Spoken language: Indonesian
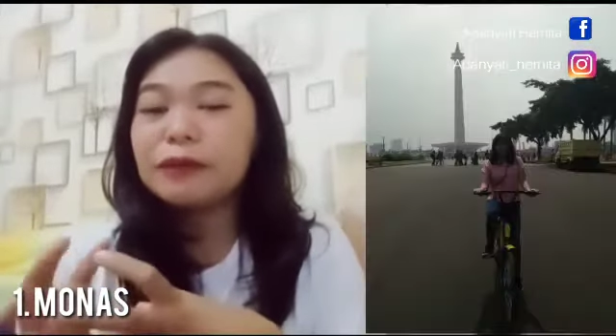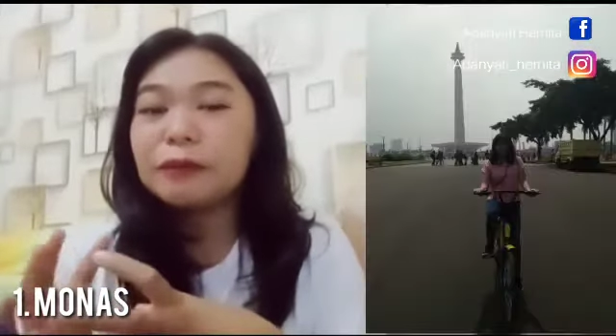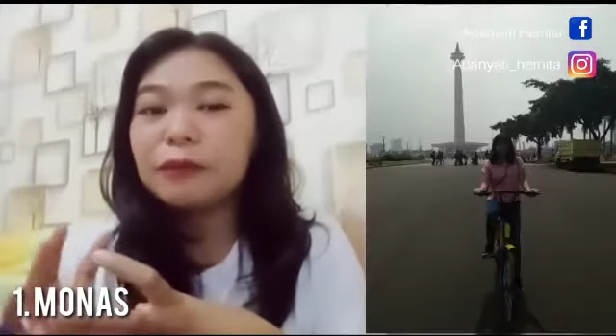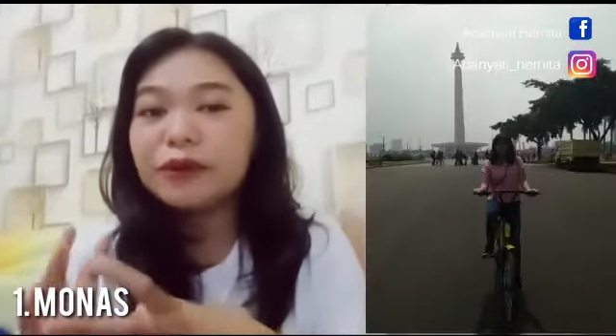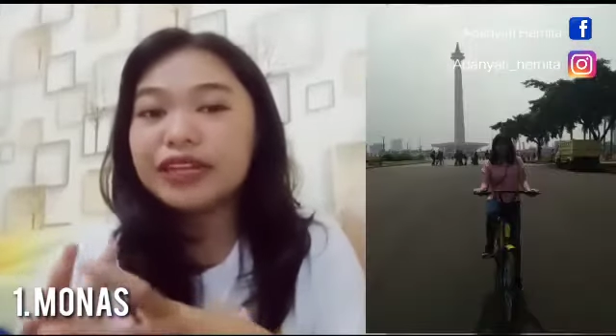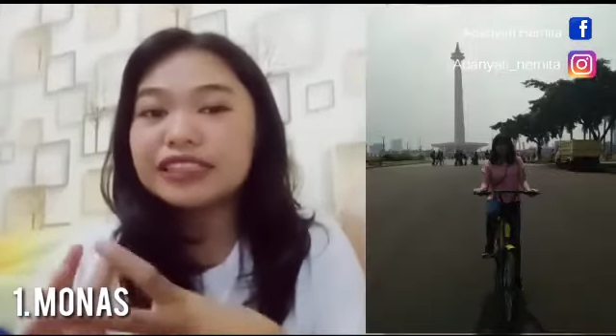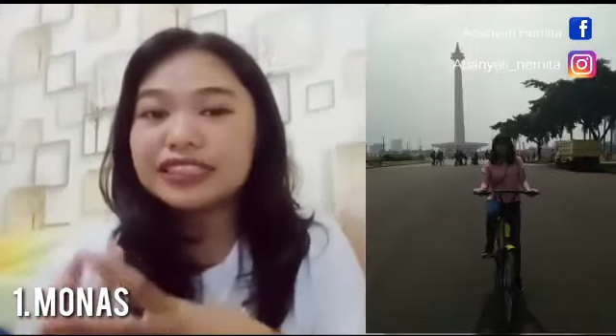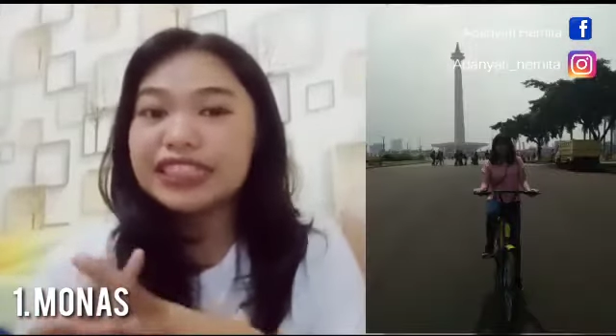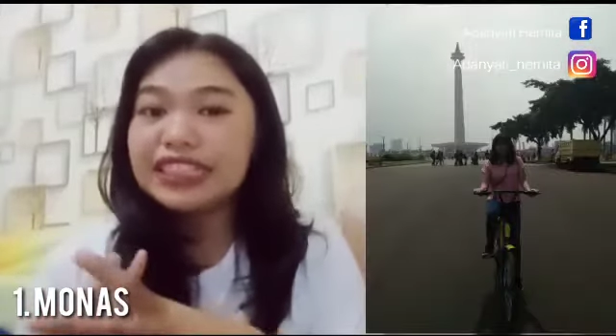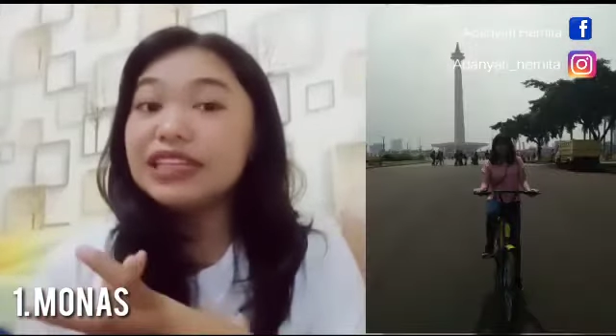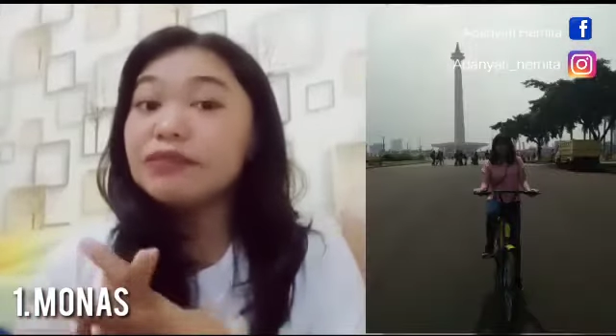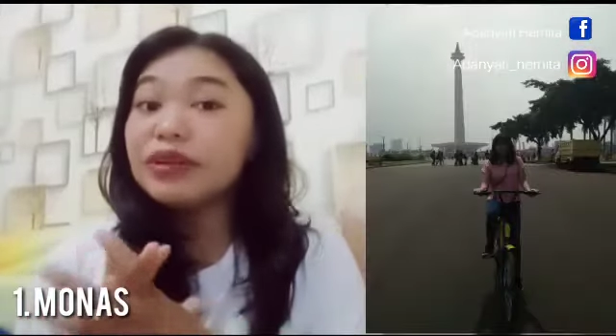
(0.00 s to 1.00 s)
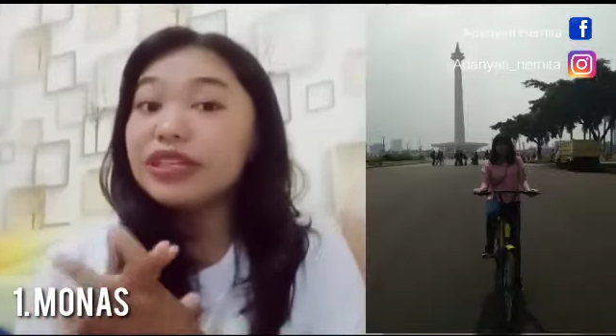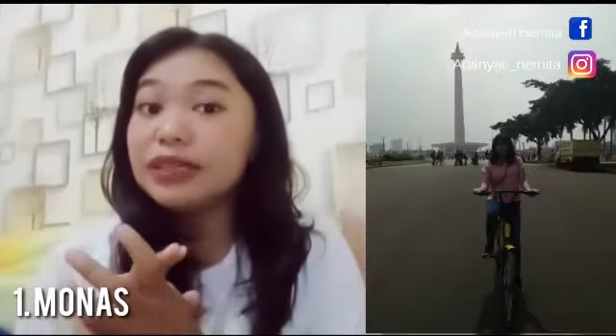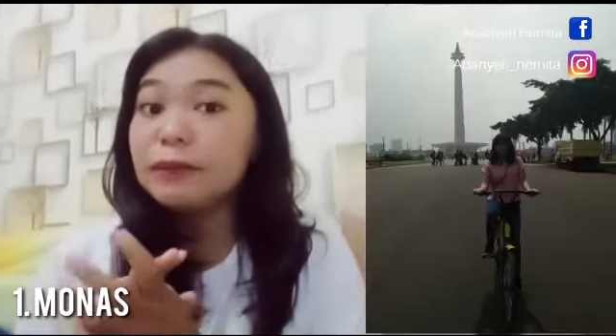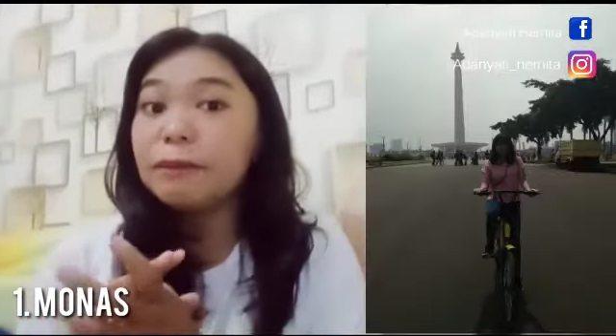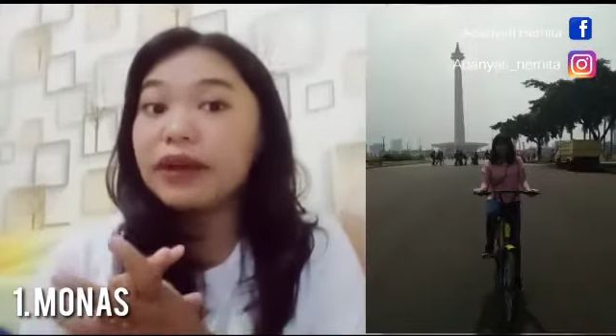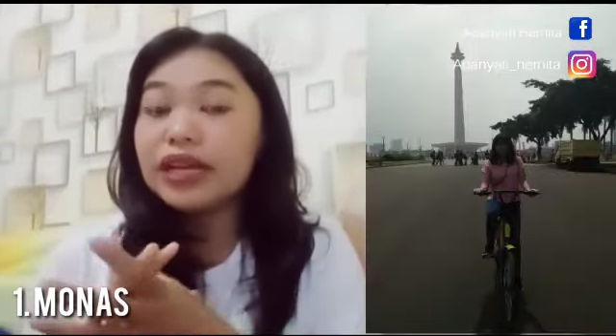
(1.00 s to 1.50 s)
Monas ini
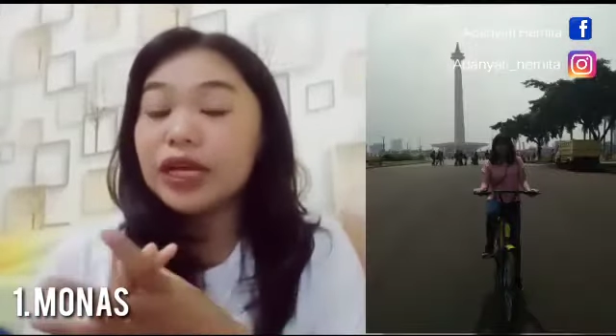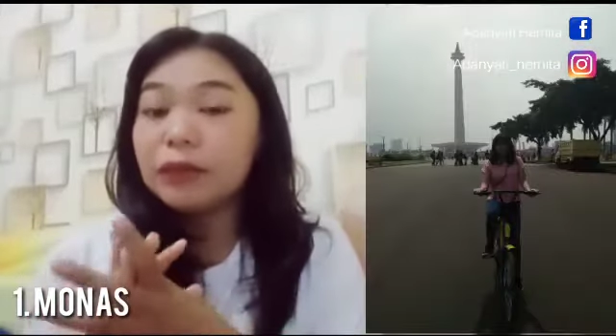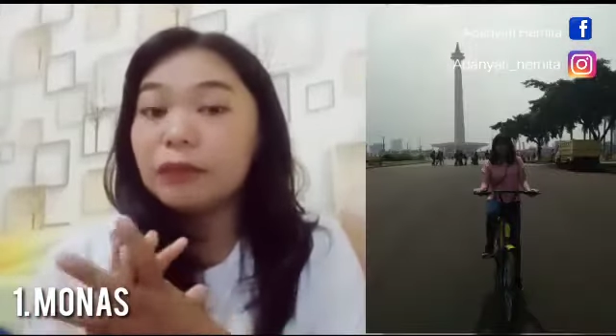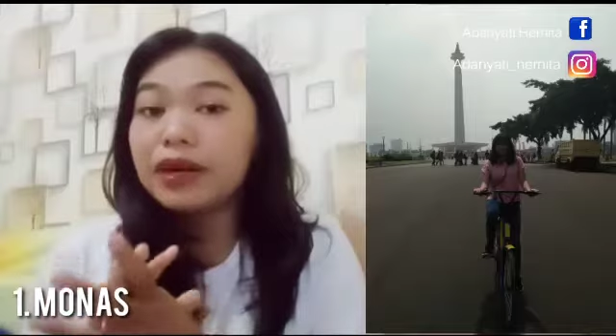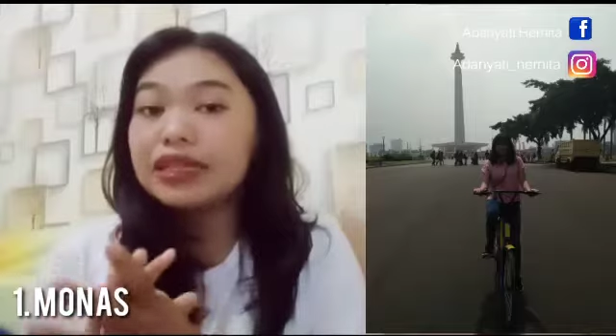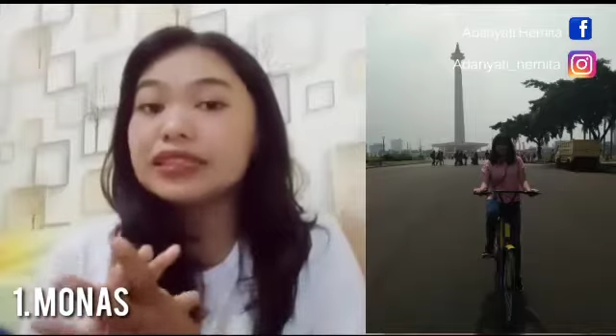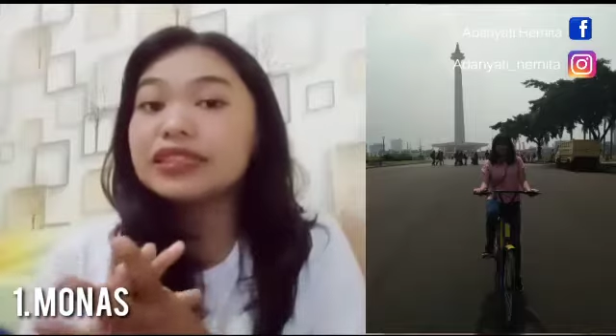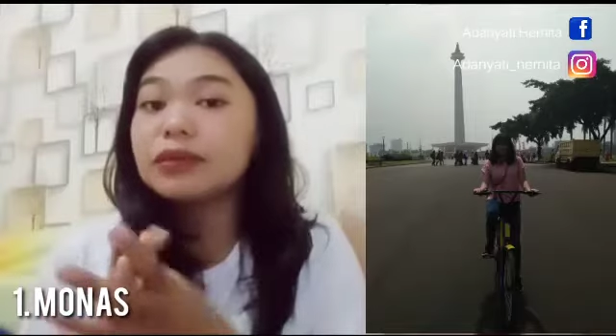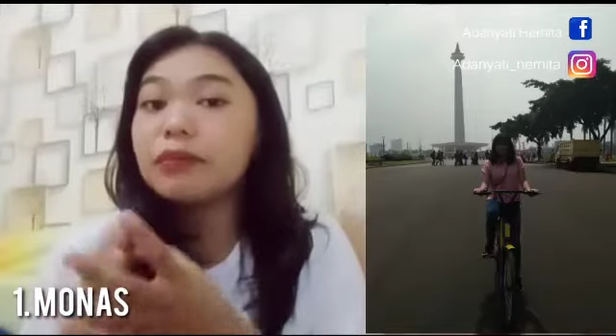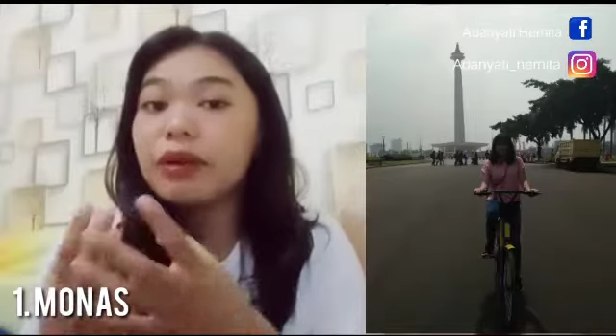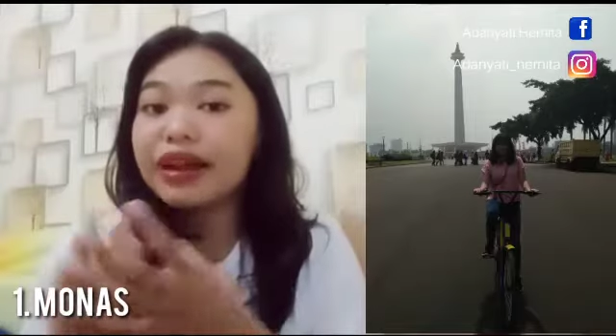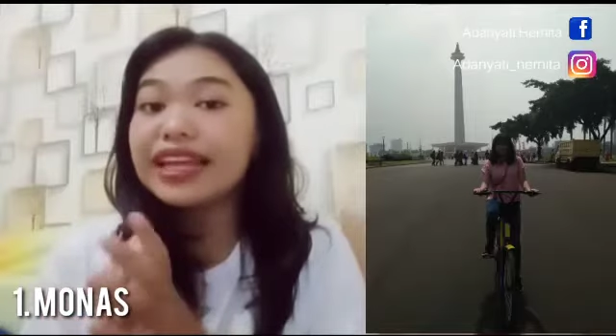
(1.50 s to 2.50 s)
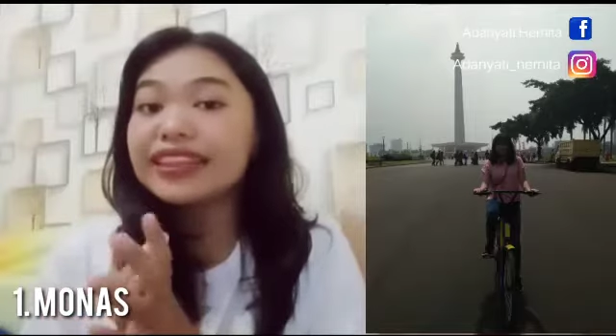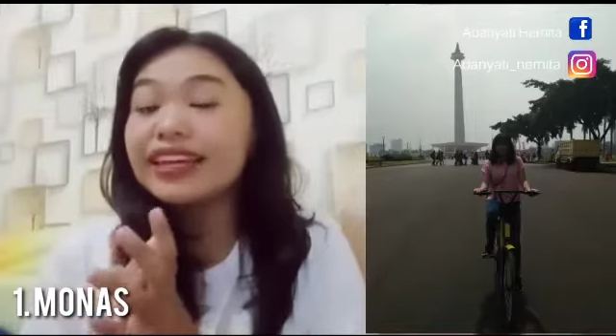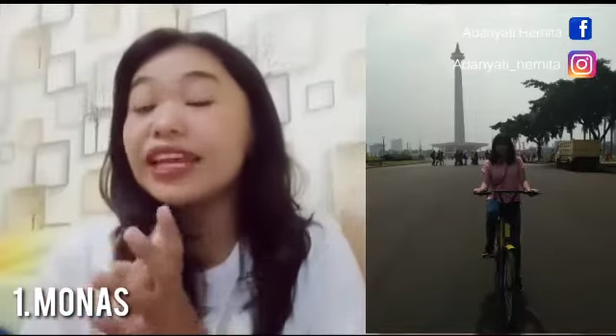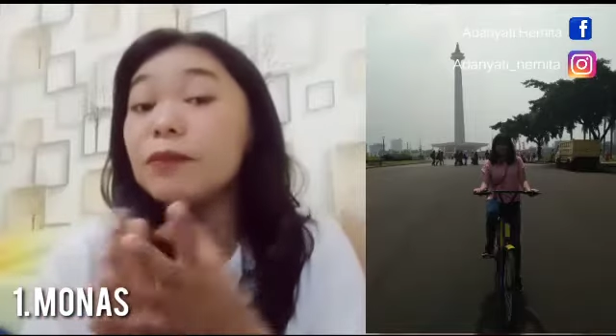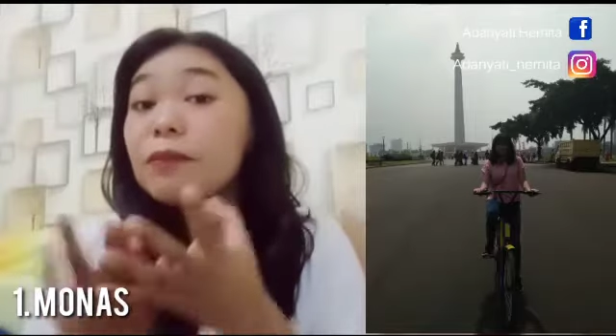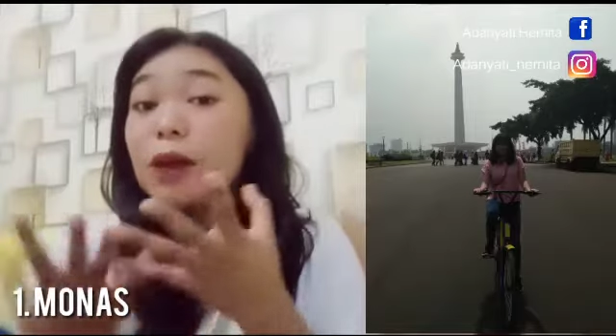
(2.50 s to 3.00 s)
menyimpan emas seberat
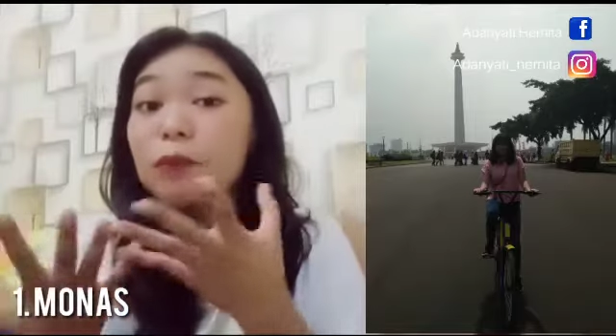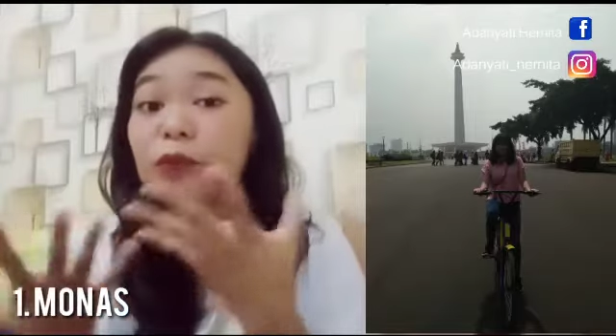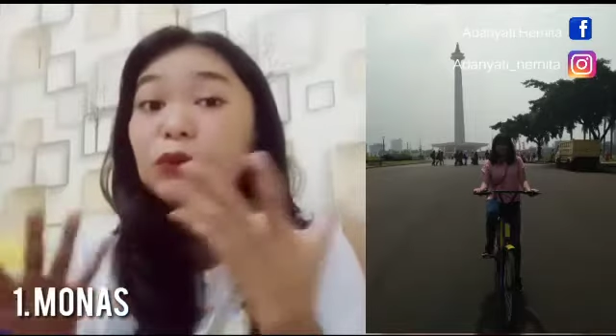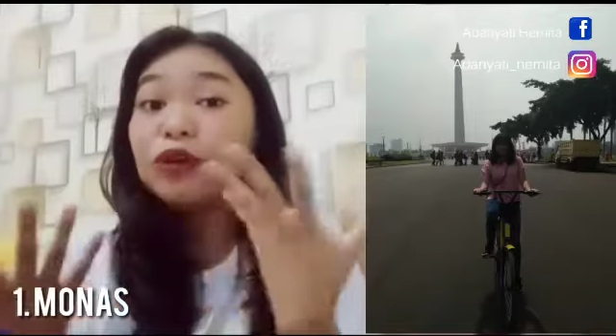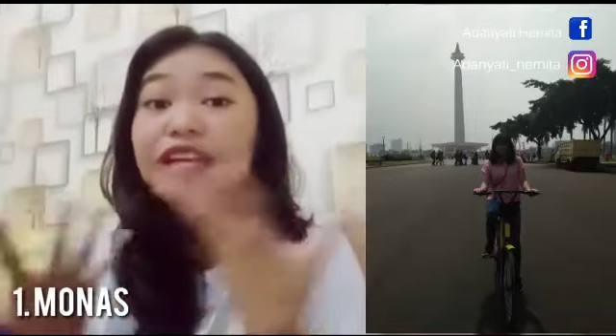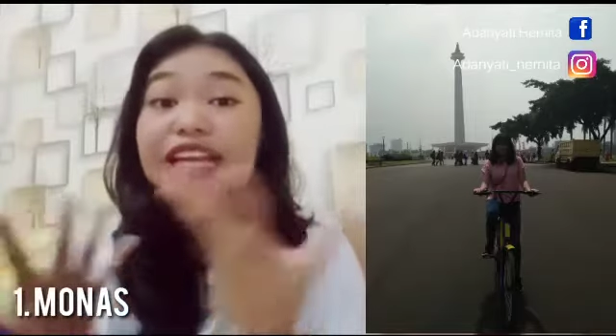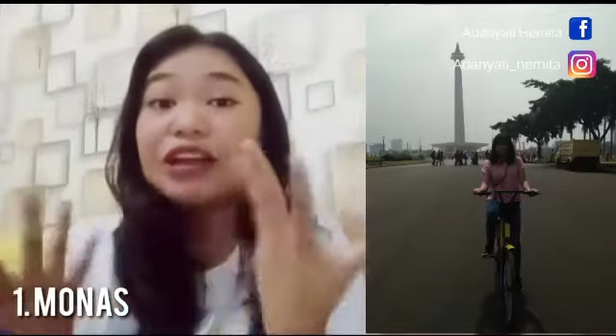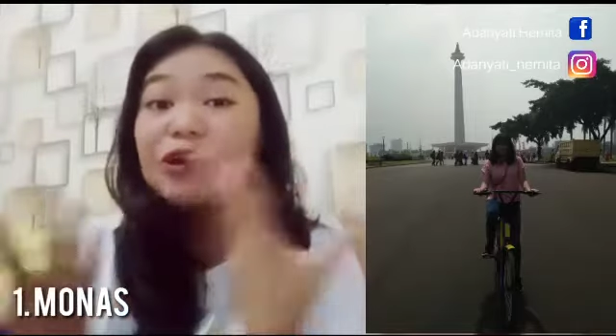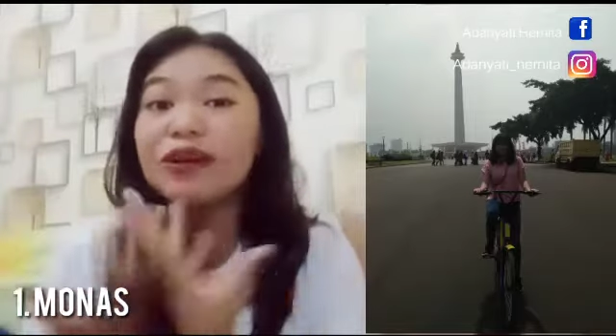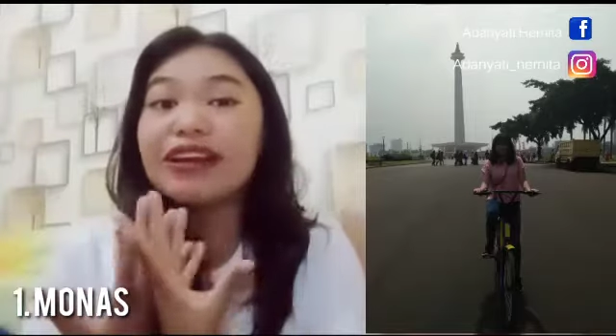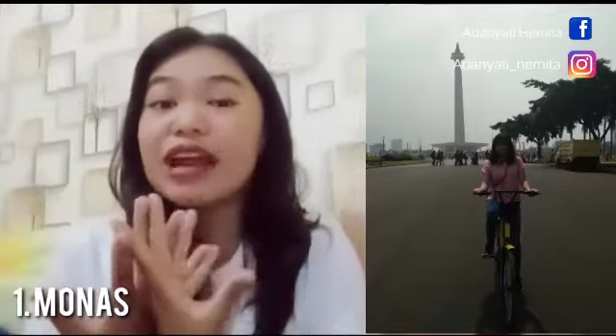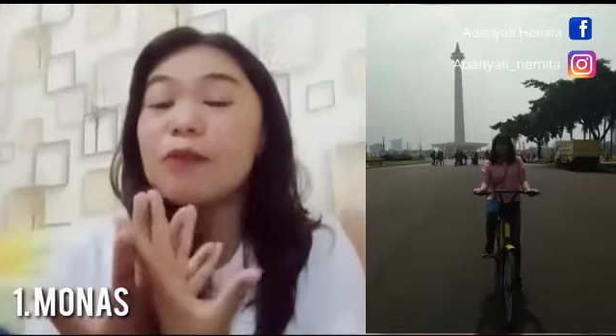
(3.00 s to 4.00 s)
50 kg.